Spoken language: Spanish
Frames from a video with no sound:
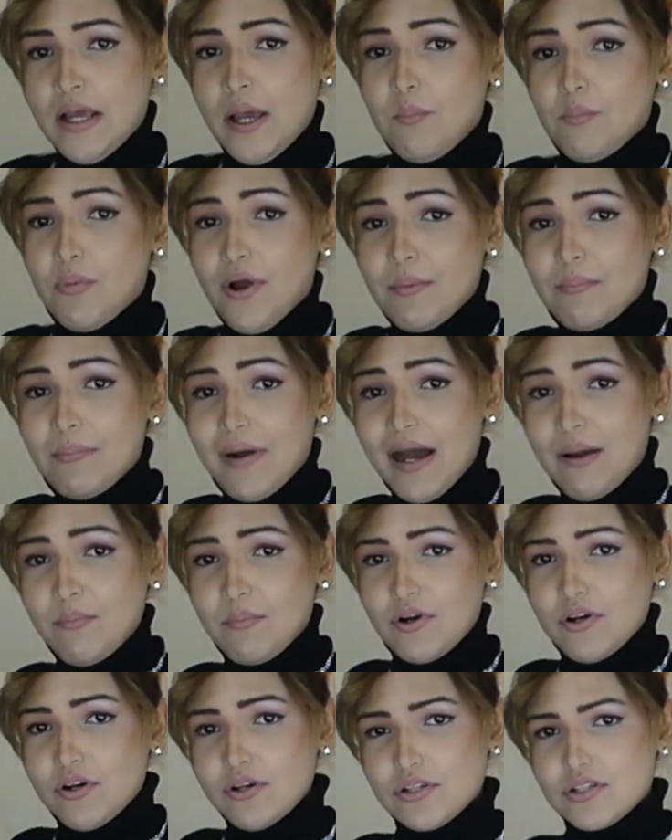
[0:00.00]
Pues
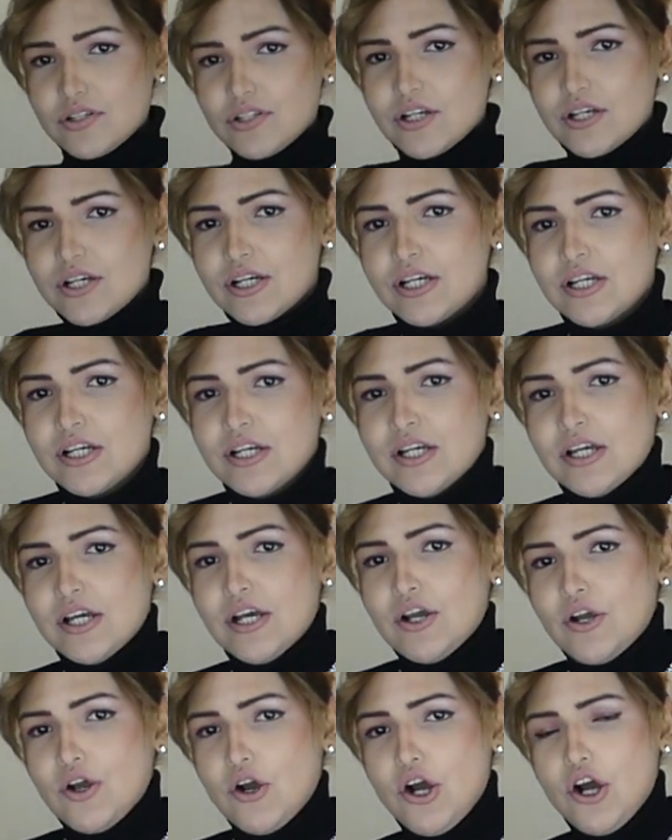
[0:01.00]
vamos
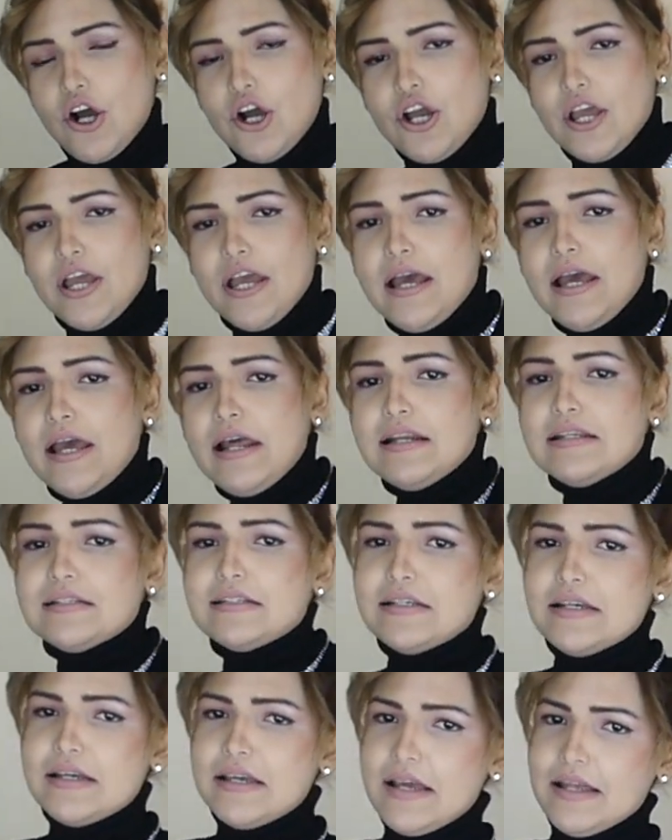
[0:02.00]
con el
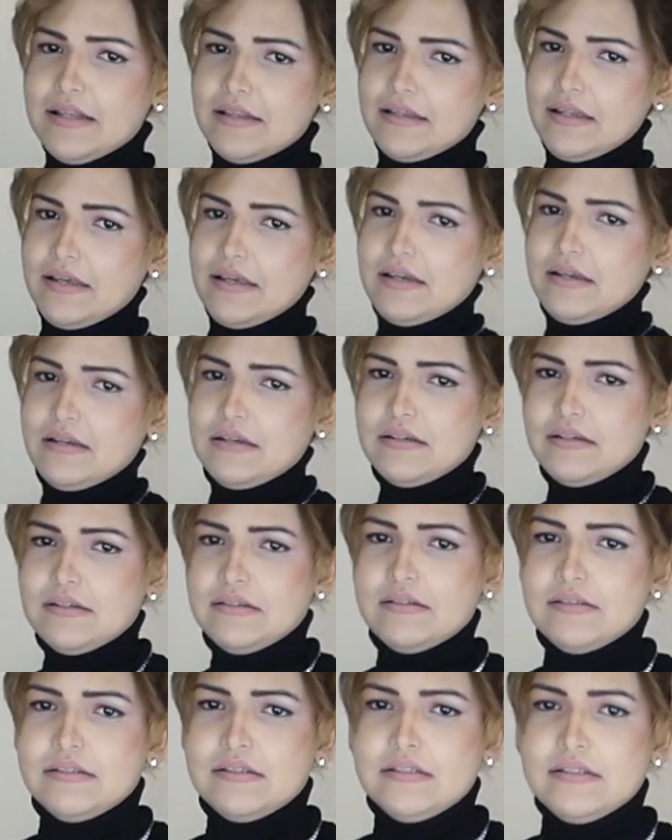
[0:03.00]
siguiente.
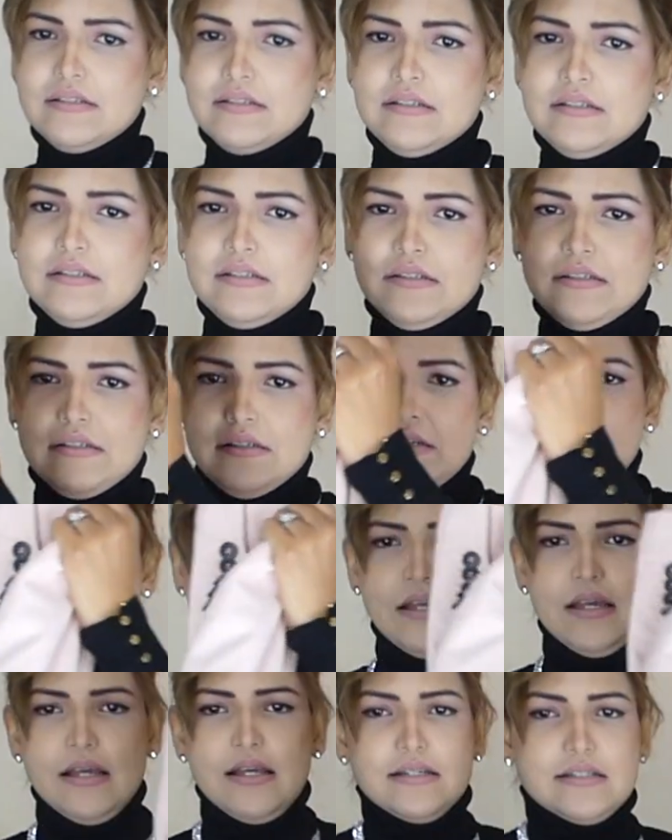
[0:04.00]

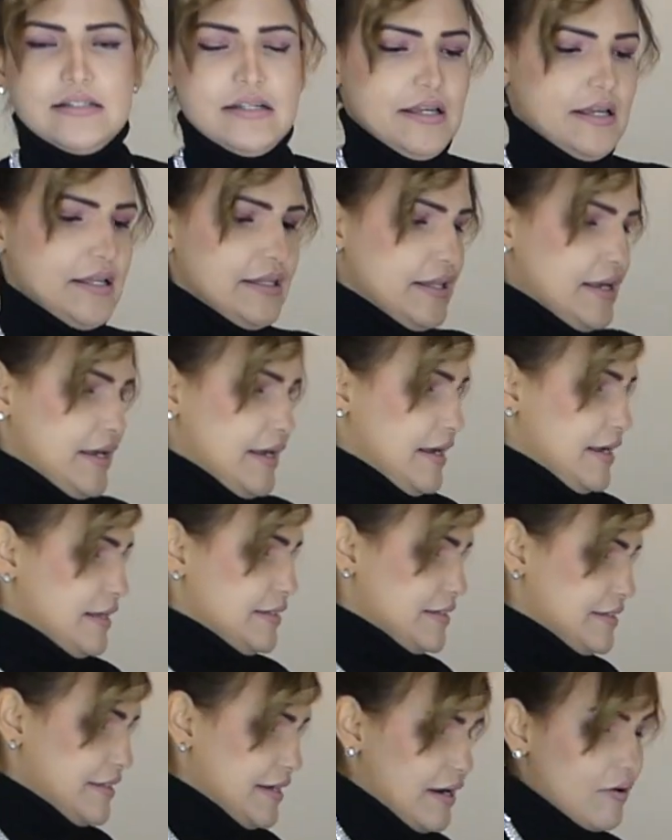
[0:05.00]
El siguiente
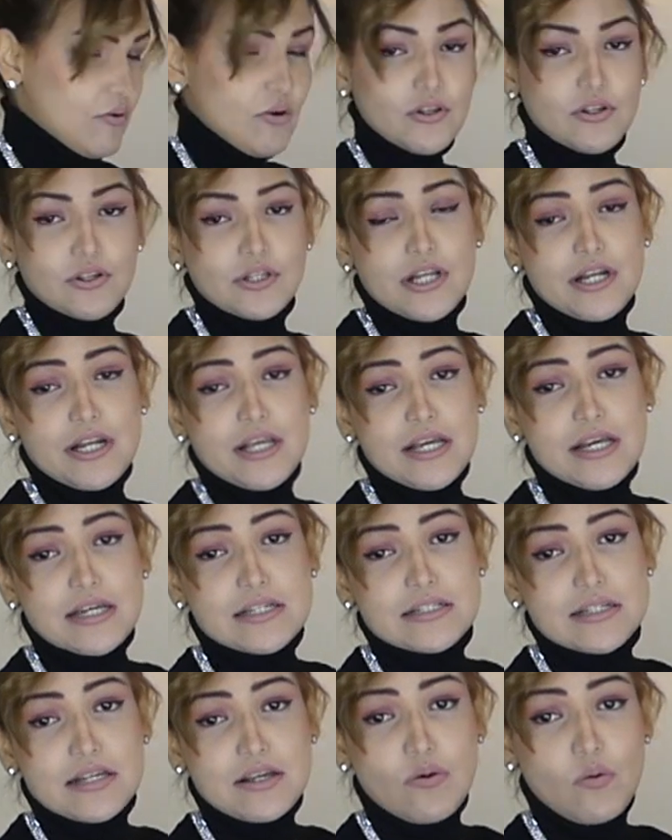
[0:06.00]
es ya cuando tenía
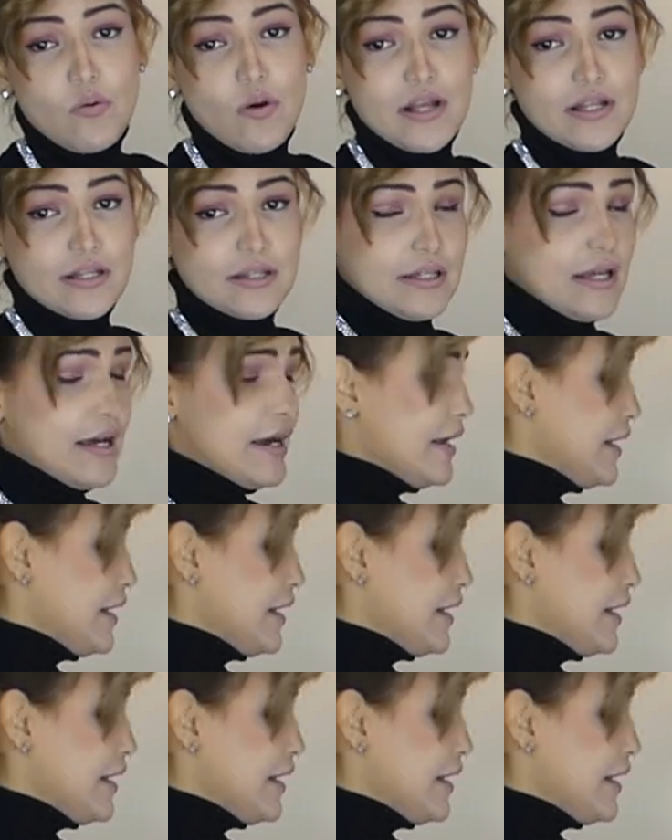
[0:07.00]
50